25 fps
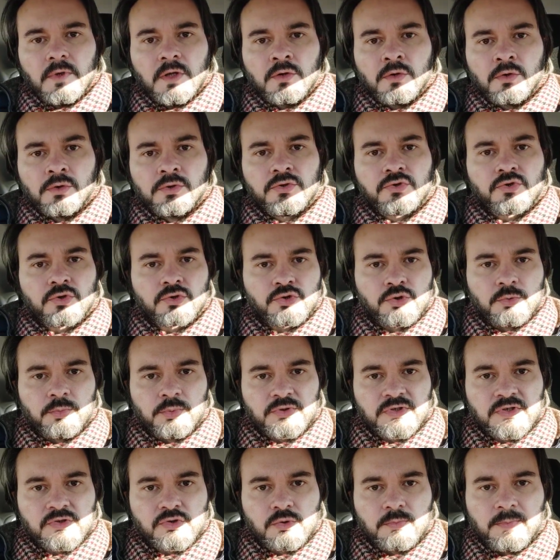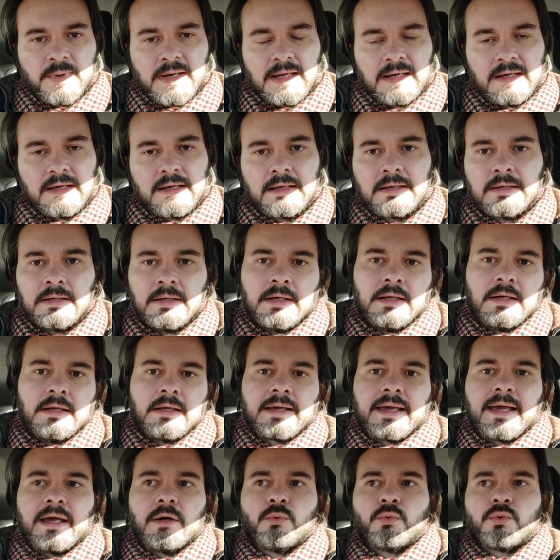col discorso possesso palla
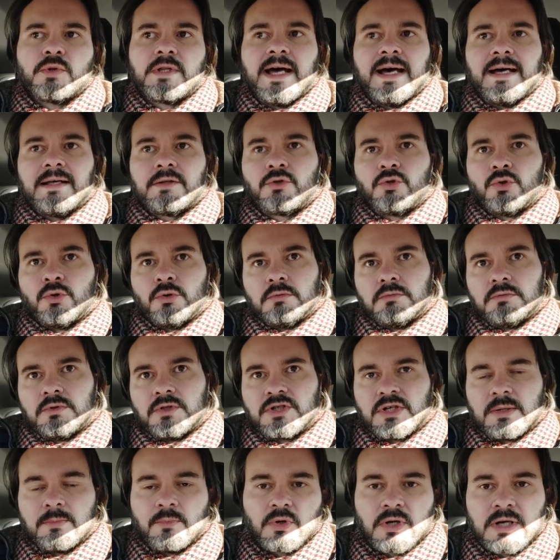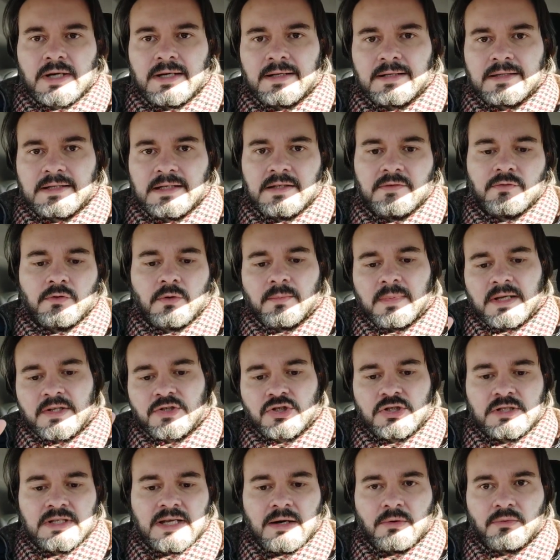che è un dato diciamo relativo ma
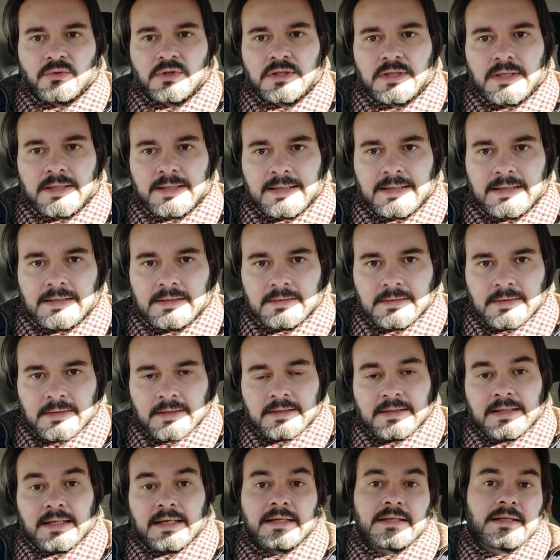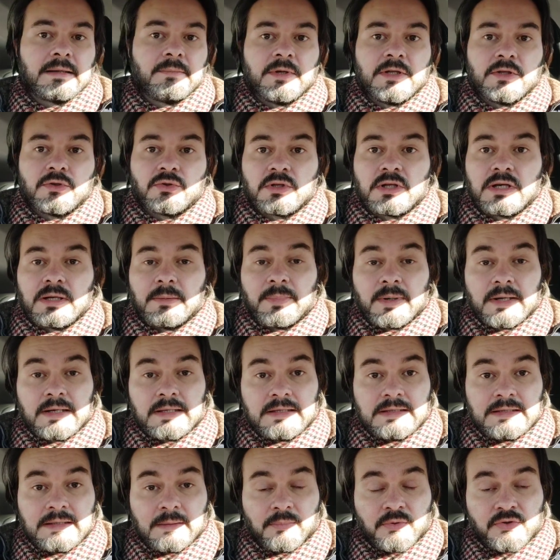ci dà un'idea dell'andamento della partita.